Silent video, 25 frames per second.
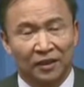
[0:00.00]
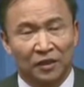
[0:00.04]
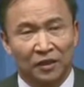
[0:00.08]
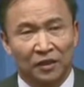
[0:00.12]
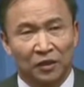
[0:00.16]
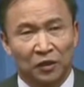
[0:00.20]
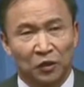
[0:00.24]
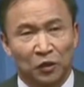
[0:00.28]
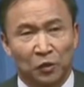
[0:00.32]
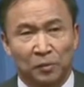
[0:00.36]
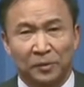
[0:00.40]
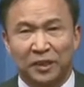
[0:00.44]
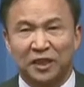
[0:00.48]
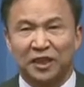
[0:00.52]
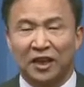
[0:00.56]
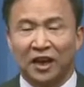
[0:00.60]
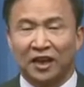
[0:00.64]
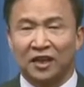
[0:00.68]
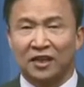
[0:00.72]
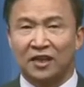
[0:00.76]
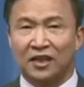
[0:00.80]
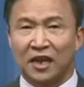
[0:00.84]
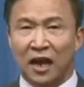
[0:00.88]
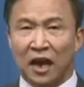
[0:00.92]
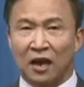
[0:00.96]
我们
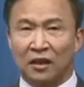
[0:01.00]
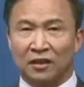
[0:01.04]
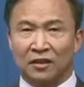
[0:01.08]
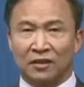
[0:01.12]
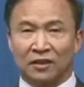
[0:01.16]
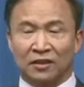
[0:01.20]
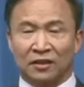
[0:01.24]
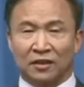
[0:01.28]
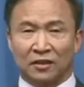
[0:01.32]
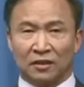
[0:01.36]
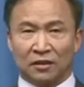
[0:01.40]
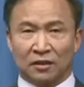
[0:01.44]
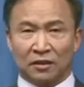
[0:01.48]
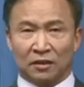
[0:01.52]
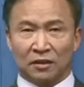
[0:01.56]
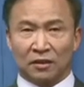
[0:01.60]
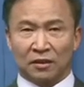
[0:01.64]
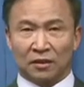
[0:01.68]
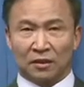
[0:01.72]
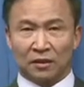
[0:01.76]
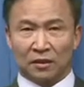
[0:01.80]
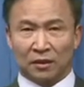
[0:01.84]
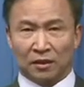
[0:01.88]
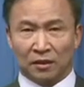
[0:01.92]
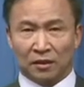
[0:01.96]
想一想，
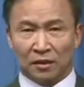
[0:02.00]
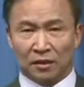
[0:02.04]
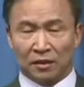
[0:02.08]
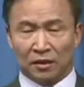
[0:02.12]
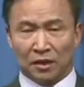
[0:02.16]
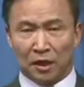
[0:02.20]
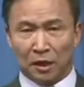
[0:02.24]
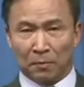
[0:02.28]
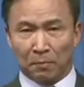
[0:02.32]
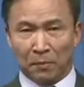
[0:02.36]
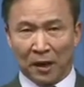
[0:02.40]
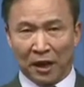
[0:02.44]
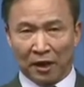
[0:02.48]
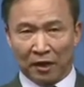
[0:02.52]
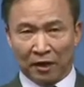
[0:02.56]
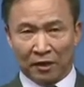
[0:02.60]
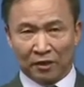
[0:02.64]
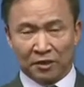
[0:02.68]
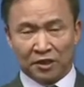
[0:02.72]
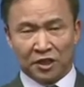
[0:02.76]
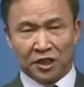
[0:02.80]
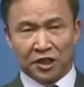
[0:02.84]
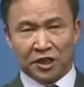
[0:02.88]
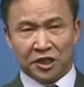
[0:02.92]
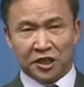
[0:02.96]
能把
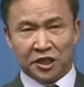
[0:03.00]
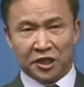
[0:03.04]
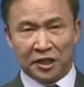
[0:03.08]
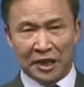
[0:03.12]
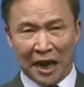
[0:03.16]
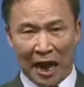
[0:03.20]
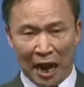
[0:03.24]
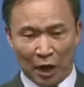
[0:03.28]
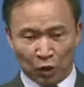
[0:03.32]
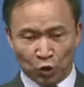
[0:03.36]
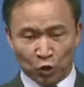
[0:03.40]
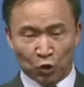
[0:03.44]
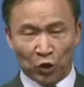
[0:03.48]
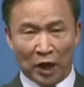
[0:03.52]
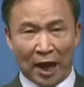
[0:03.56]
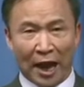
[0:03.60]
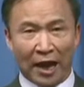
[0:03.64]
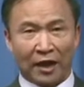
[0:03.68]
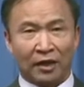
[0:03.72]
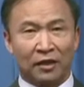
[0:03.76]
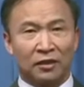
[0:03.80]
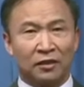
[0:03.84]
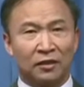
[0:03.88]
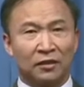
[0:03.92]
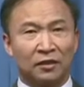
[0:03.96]
意义拿出
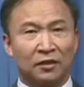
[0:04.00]
来？